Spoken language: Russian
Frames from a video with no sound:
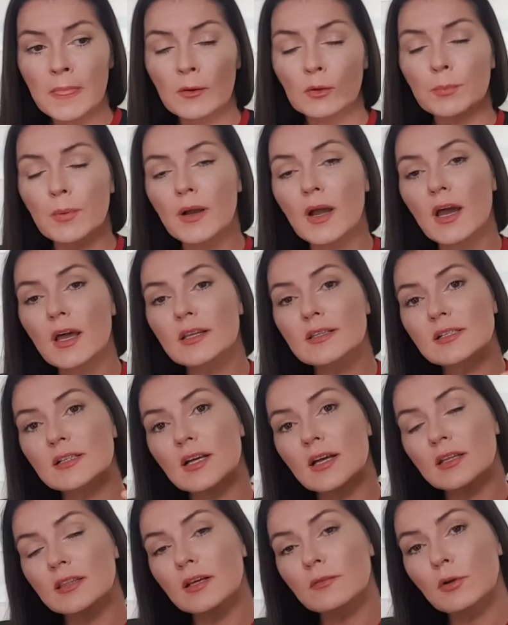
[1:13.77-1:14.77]
Вот пока я
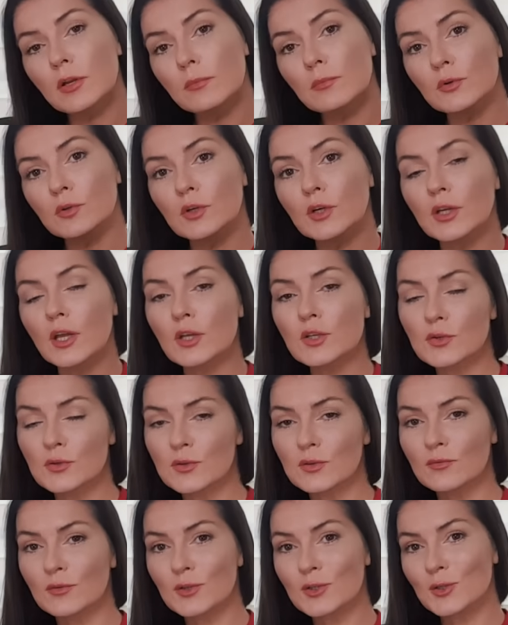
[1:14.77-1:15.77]
родила одного ребенка, я
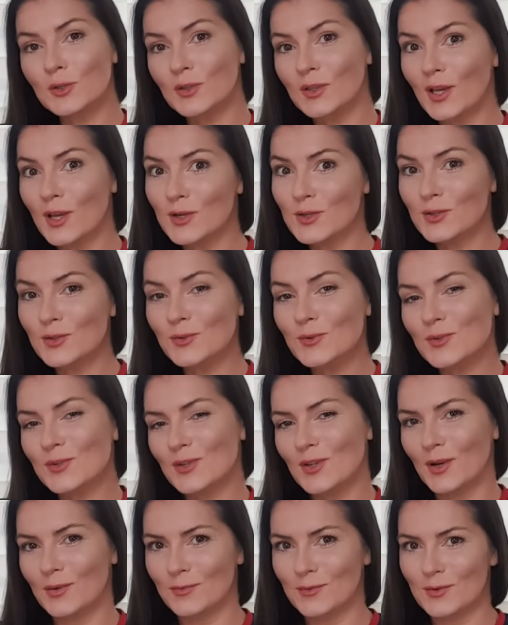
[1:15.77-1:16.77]
чувствовала, что я еще
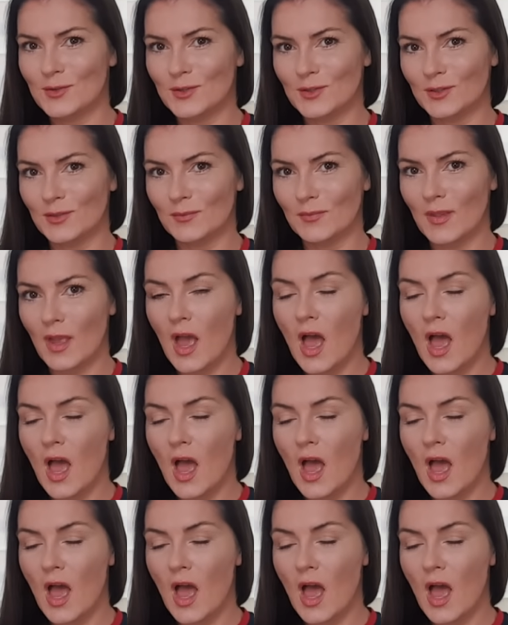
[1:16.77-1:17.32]
нужна мужчинам.